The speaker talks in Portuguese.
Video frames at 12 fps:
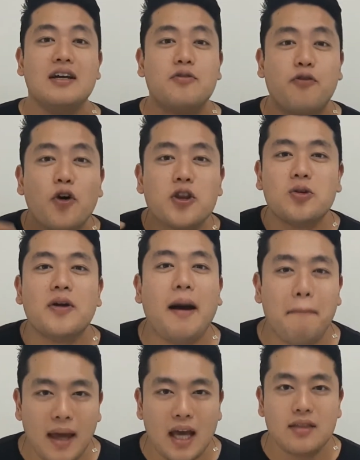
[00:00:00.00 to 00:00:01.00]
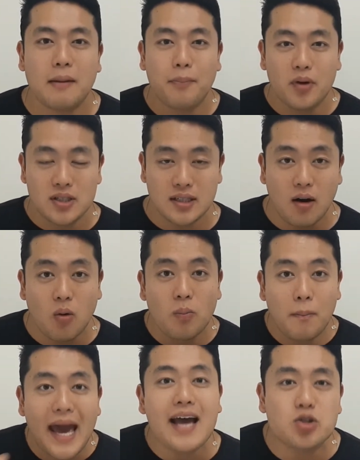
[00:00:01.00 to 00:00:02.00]
Futuramente, depois, ao
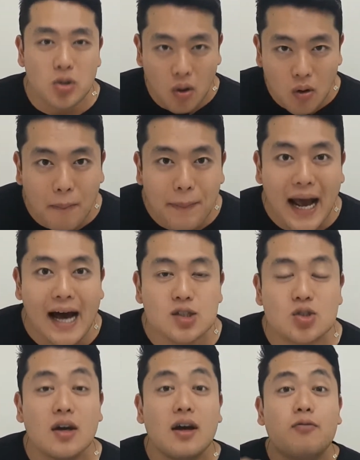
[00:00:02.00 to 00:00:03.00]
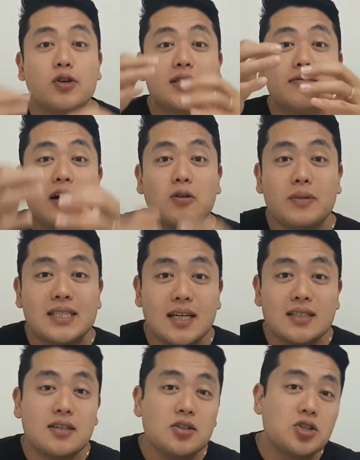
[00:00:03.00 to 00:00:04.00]
médio e longo prazo, você vai
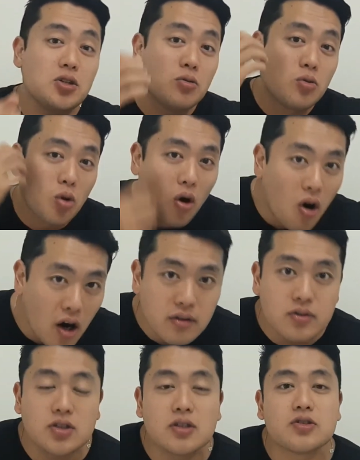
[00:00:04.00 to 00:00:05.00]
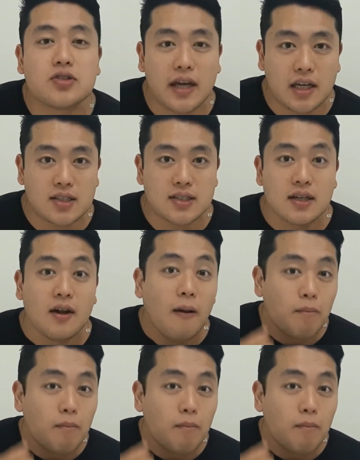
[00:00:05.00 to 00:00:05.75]
começar a sentir dor nos seus dentes,